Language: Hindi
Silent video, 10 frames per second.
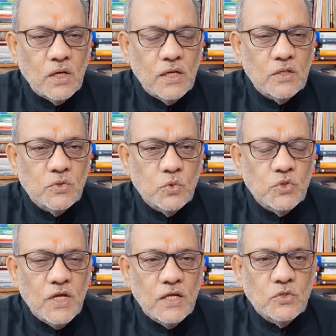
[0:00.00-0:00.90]
की
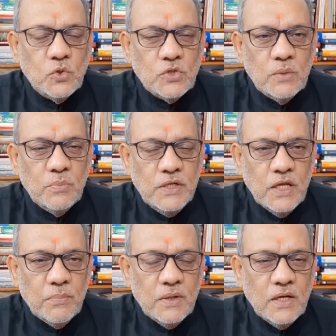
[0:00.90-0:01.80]
सूचना सोशल
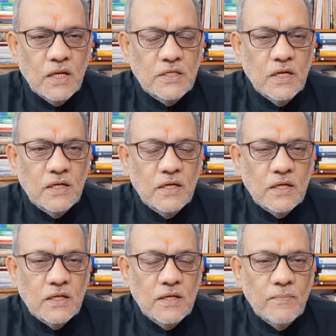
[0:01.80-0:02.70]
मीडिया पर डाली जाने
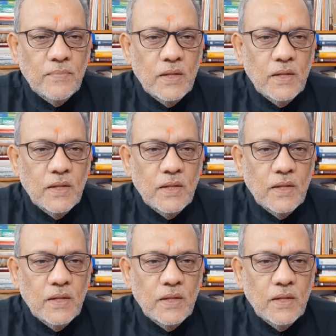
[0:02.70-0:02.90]
लगी